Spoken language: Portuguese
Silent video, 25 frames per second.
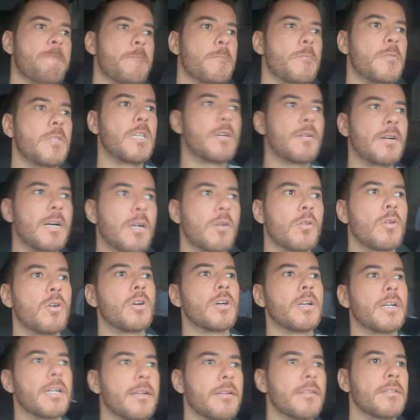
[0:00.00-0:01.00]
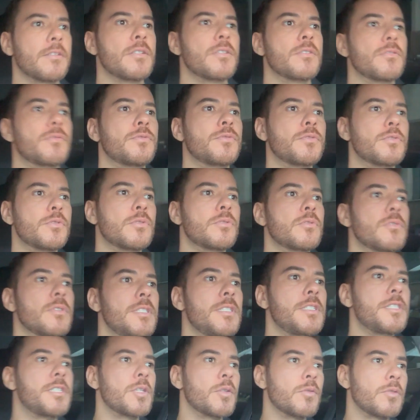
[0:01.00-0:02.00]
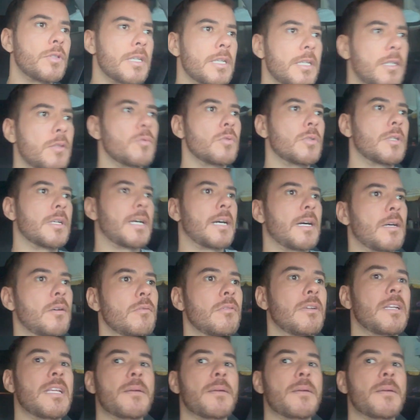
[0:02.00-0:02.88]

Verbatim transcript: Então agora eu vou encher o tanque do carro,